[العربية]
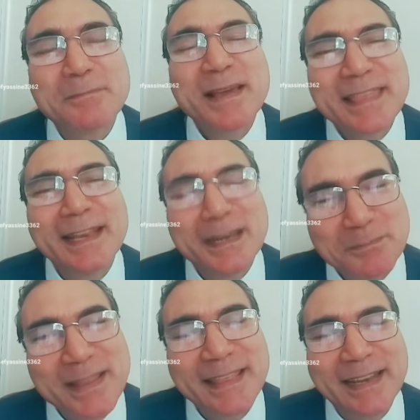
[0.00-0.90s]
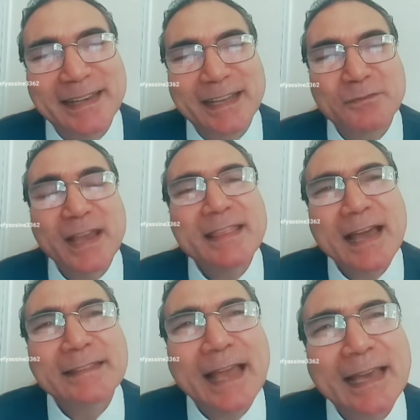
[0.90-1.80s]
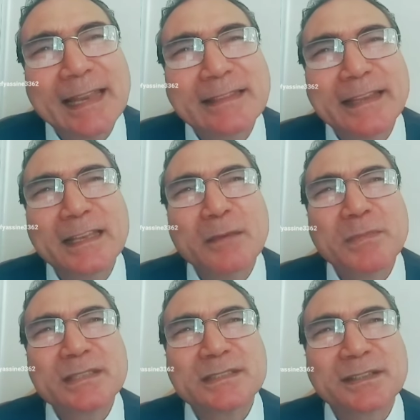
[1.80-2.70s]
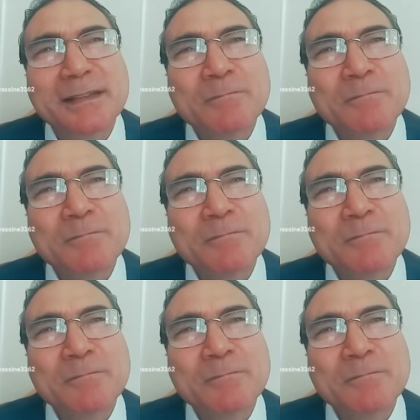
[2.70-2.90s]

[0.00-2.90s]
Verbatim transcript: مثلا مثلا يعني فإذا دخلت إلى مصر